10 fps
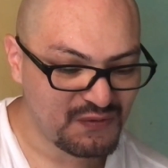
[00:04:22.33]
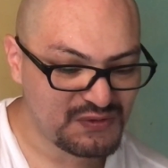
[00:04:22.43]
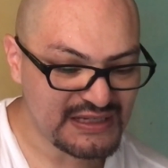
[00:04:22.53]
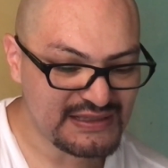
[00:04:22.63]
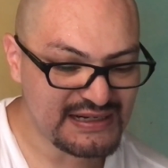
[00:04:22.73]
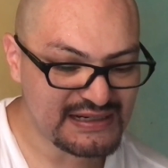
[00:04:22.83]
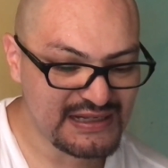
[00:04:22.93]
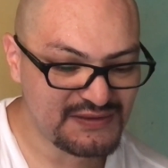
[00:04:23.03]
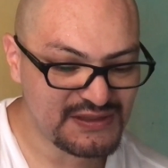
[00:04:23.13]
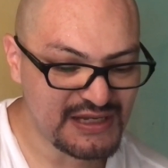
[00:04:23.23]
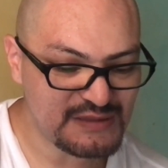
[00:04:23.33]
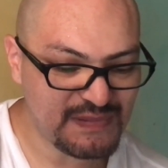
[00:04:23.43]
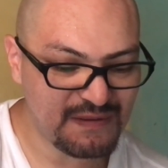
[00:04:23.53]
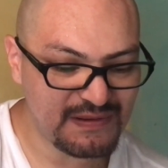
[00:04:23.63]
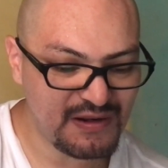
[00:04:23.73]
¿Usaste las redes sociales
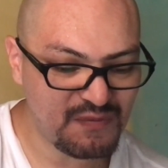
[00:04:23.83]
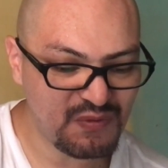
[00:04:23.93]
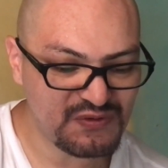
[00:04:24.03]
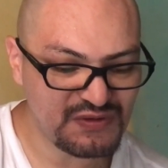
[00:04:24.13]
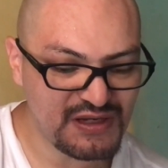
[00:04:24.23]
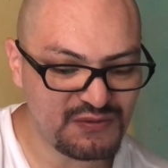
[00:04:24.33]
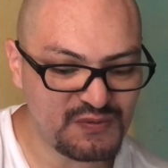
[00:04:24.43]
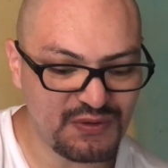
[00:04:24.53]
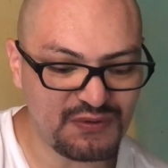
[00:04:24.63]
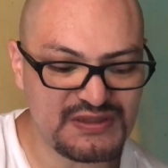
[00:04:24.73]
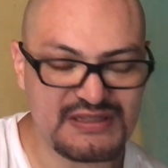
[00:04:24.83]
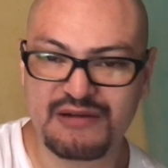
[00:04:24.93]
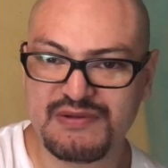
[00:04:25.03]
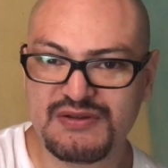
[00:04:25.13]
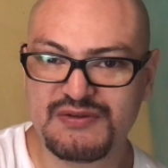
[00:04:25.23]
para vender o promocionar tus productos y
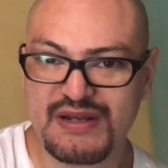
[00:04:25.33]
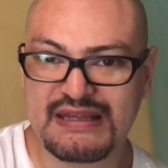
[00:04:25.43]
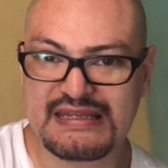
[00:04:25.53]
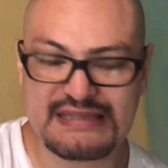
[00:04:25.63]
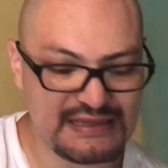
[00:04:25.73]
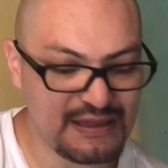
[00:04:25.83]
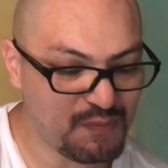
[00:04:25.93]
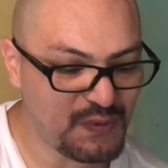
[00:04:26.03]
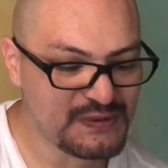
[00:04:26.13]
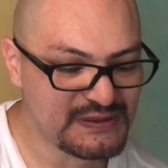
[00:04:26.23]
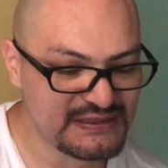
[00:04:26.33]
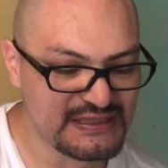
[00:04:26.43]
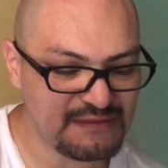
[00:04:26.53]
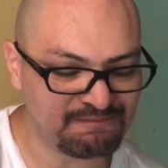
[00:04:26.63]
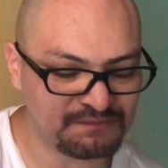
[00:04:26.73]
servicios durante ese tiempo?
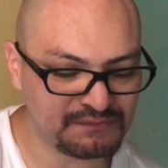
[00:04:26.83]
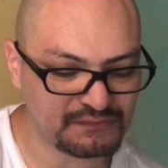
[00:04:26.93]
Sí.